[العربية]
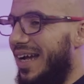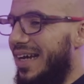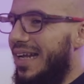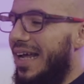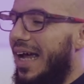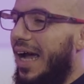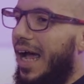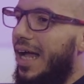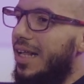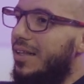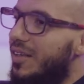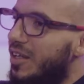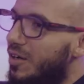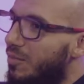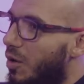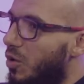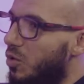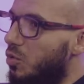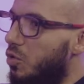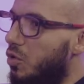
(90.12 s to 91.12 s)
يعني اخذت
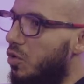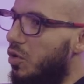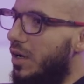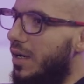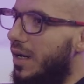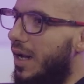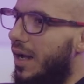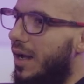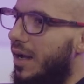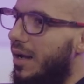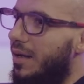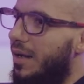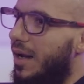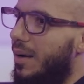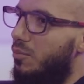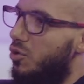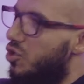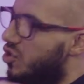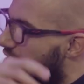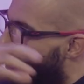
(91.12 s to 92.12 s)
الموضوع
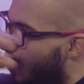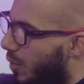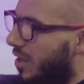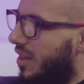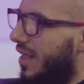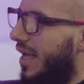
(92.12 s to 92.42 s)
لمستوى